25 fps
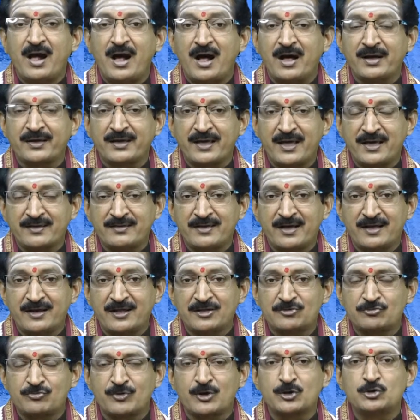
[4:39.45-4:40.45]
ఆ
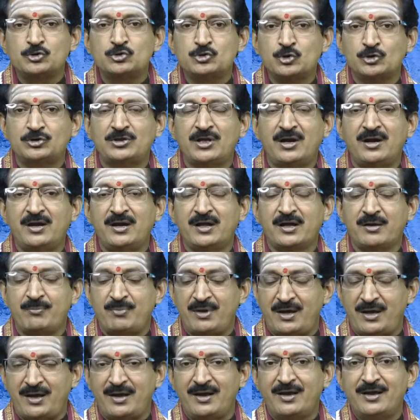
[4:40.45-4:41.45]
కేదారేశ్వర
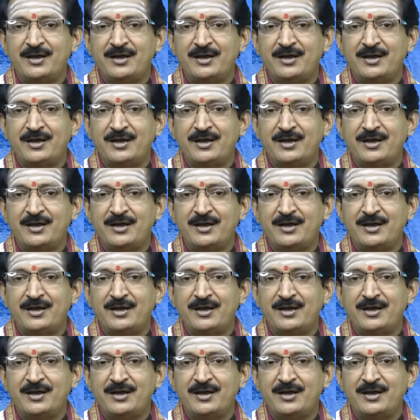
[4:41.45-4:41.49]
జ్యోతిర్లింగమే